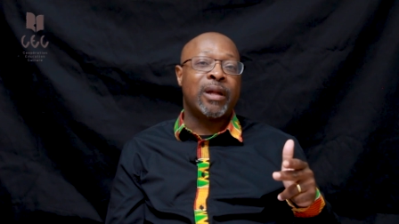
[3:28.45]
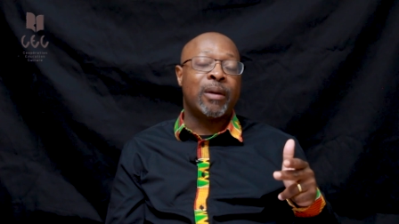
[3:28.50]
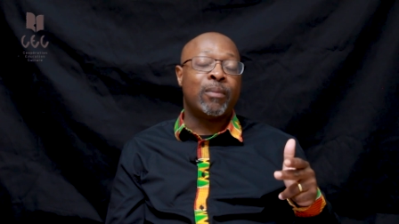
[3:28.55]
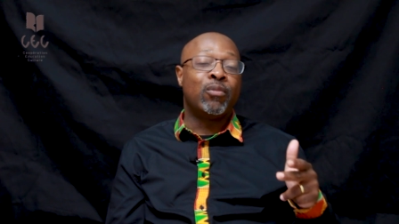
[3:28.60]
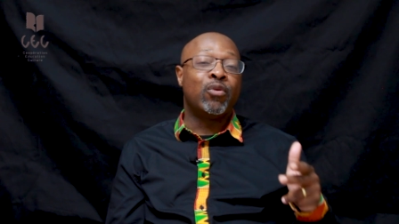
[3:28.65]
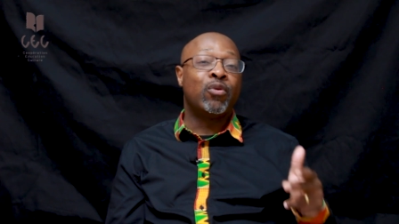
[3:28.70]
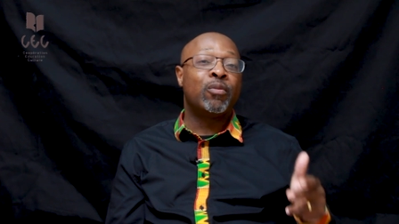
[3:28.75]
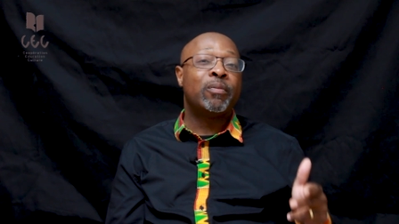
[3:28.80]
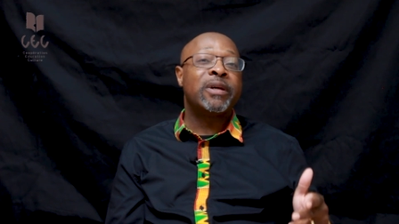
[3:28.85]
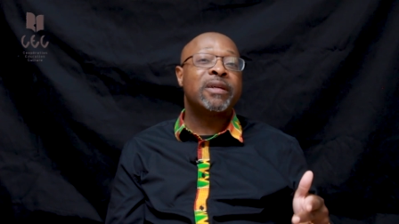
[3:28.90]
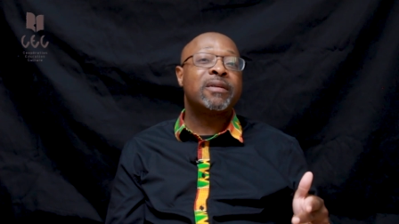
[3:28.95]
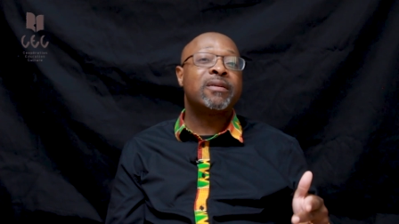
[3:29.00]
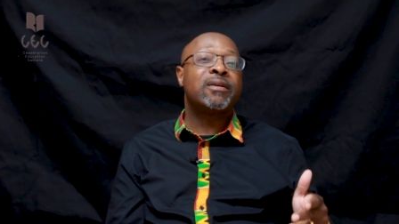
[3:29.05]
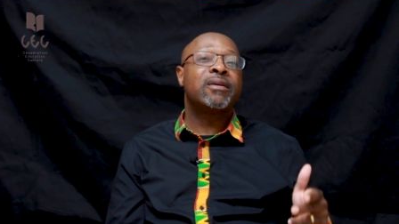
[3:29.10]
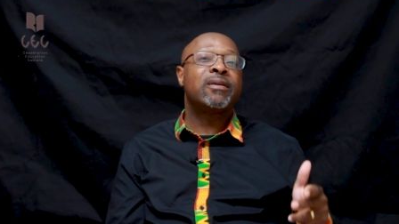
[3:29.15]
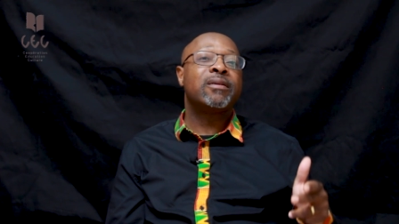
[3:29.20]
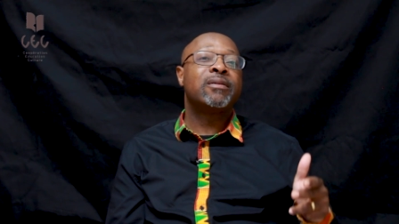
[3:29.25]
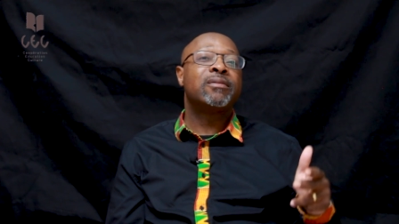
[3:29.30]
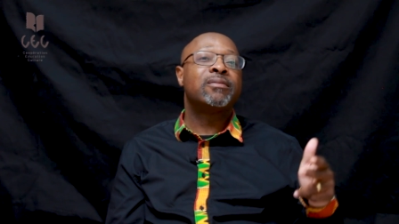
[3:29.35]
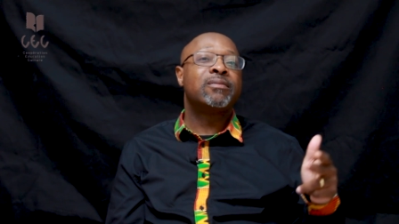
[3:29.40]

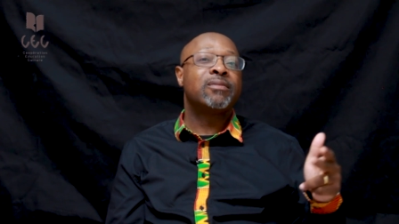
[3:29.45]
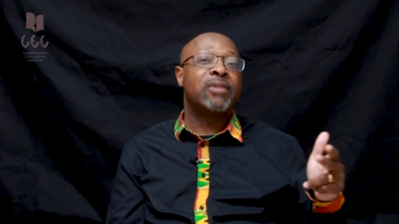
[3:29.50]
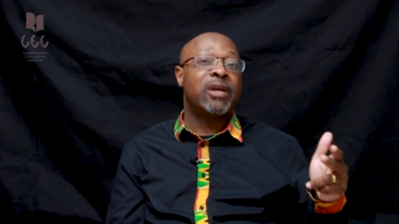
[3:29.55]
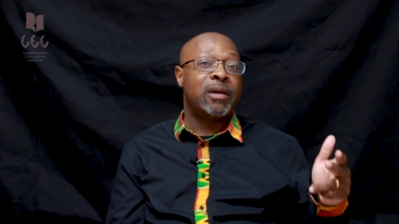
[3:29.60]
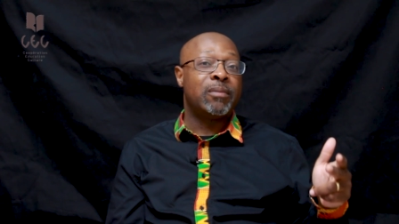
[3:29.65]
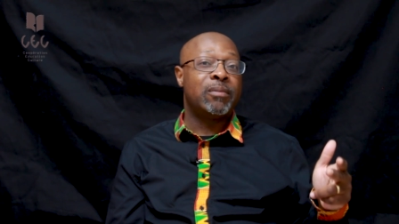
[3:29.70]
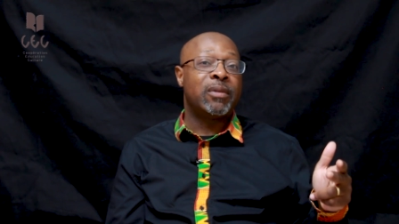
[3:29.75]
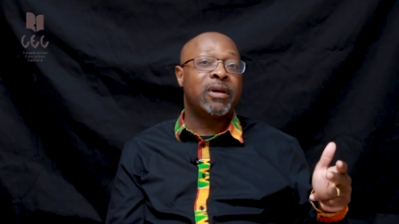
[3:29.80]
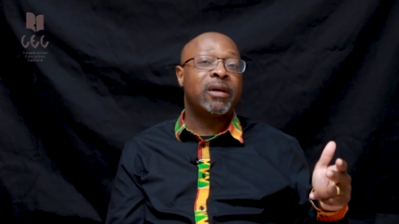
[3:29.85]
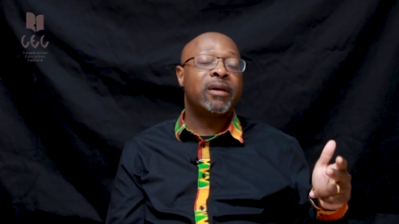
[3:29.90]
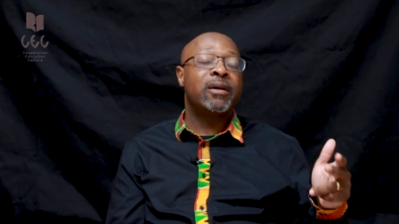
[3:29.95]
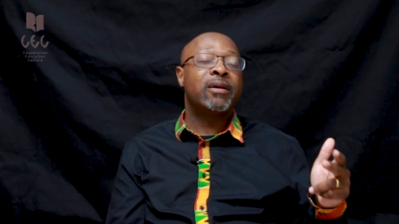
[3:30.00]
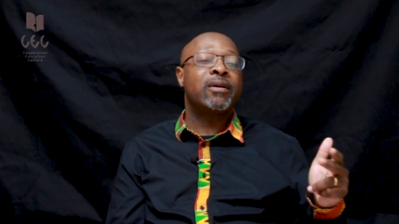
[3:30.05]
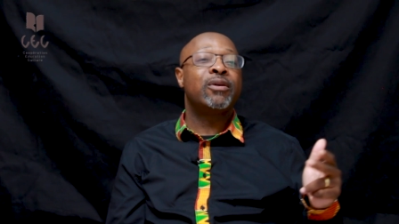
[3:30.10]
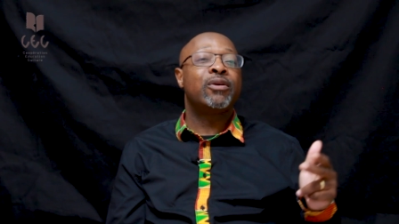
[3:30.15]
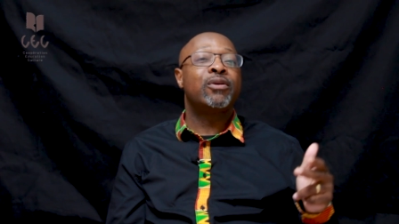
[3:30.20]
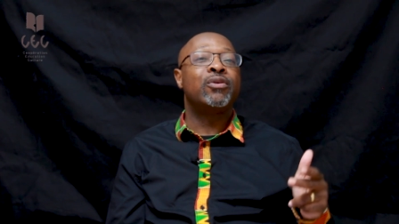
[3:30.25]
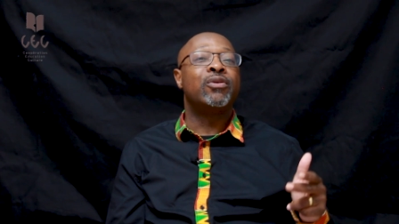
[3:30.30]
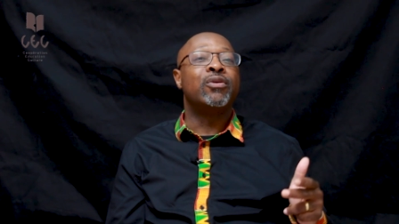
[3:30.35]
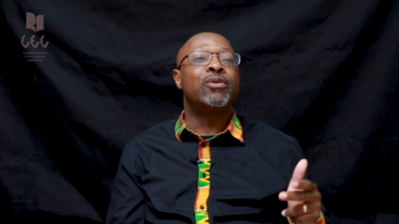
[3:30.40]
bourgmestre MR
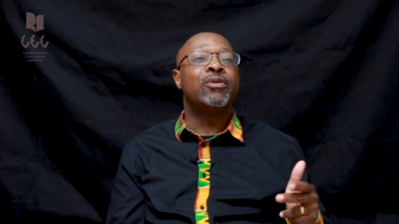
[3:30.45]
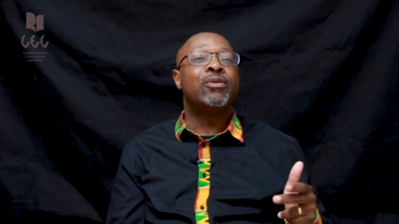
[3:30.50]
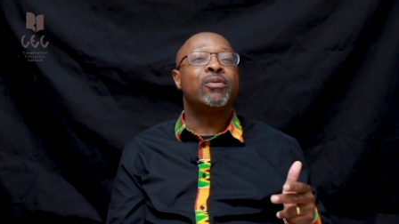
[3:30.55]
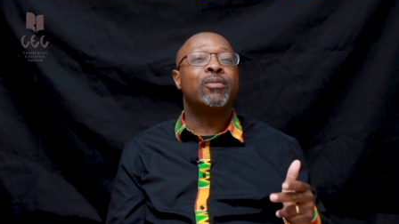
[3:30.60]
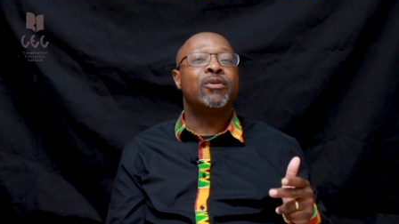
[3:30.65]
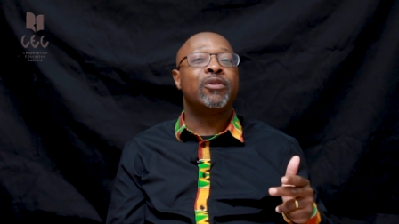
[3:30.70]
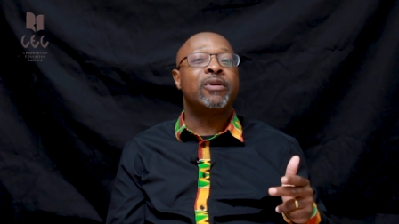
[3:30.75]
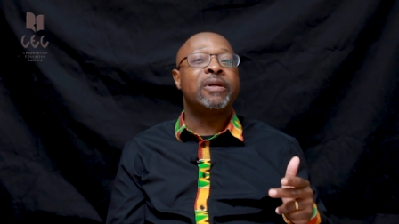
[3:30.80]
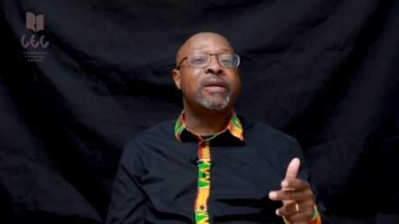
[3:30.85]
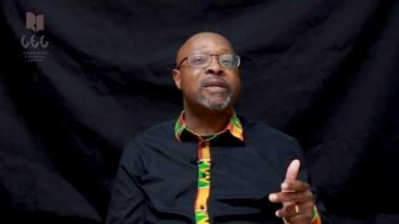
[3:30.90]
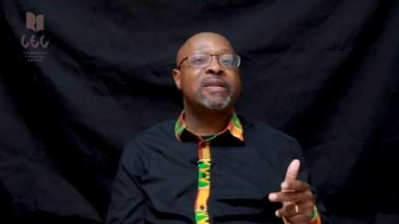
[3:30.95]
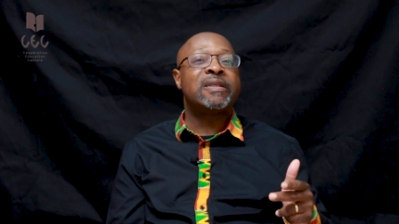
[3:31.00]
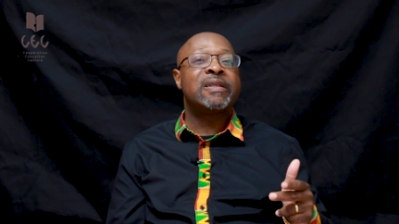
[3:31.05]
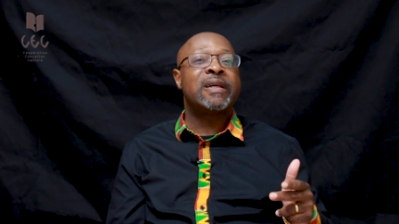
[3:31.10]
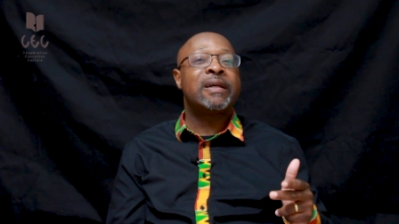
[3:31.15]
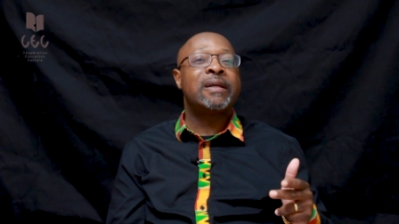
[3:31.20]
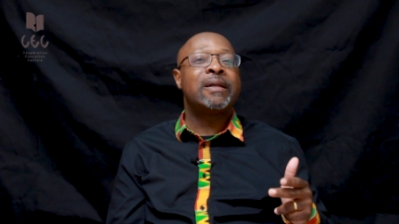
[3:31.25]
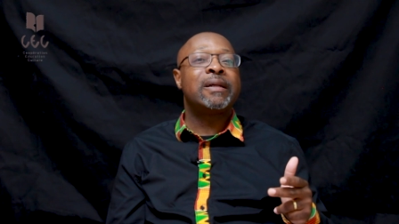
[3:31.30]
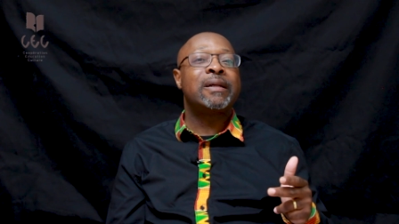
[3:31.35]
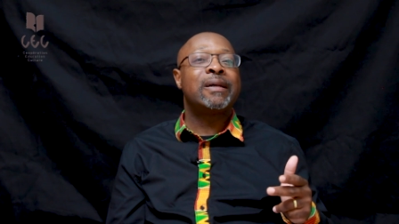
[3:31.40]
de
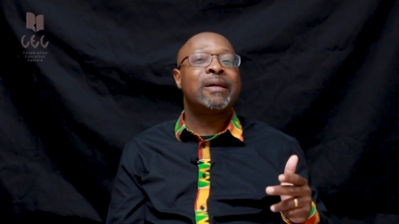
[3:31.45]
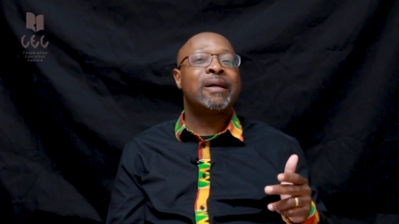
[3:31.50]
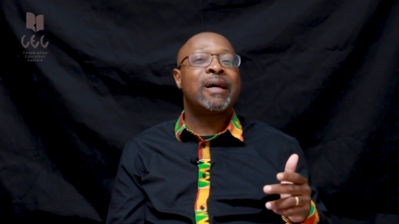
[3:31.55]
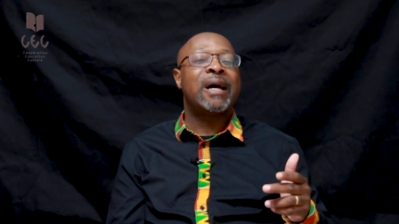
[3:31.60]
XL